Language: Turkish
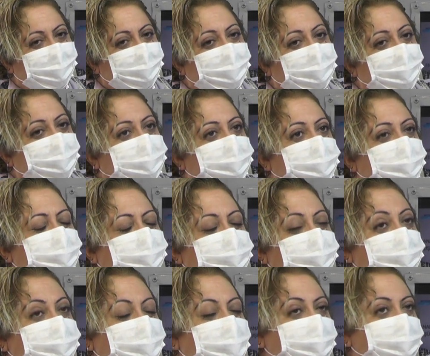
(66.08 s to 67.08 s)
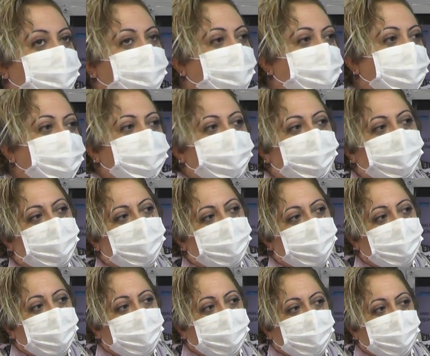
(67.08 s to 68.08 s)
Hep diyordum yani ben de böyle
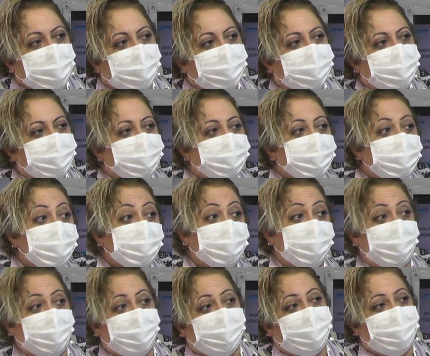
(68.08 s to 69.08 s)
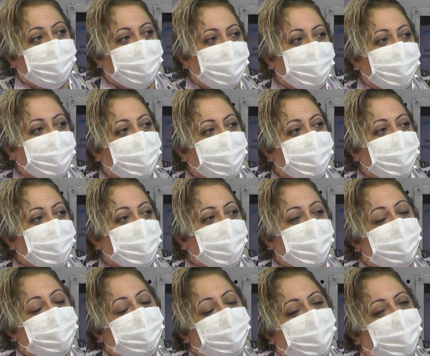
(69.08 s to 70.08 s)
dikeceğim, insanları
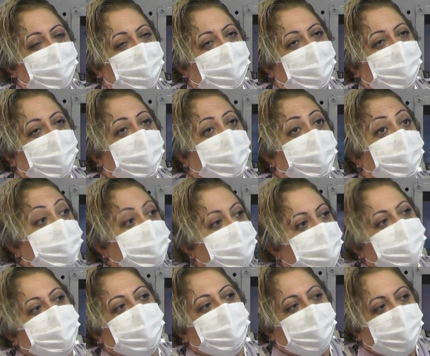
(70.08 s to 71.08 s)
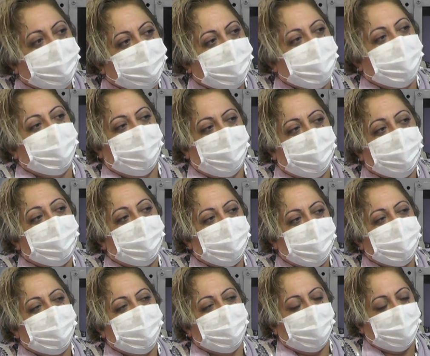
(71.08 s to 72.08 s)
giydireceğim, Oradan böyle bir
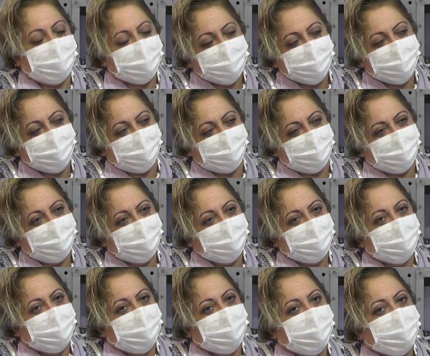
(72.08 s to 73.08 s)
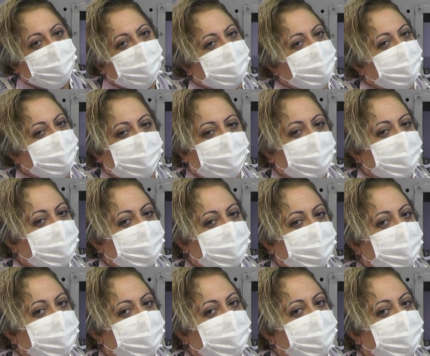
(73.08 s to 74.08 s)
heves gelince dedim
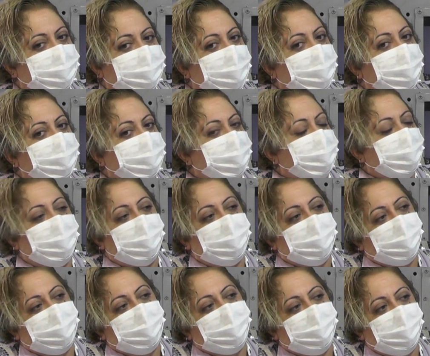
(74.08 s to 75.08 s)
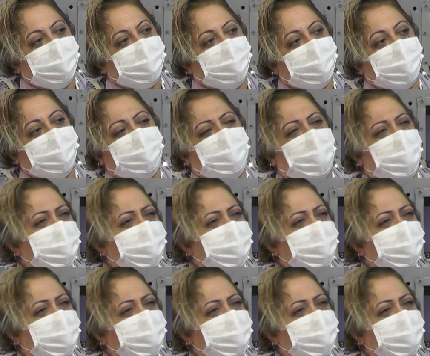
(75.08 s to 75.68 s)
ki ben tekstil piyasası yani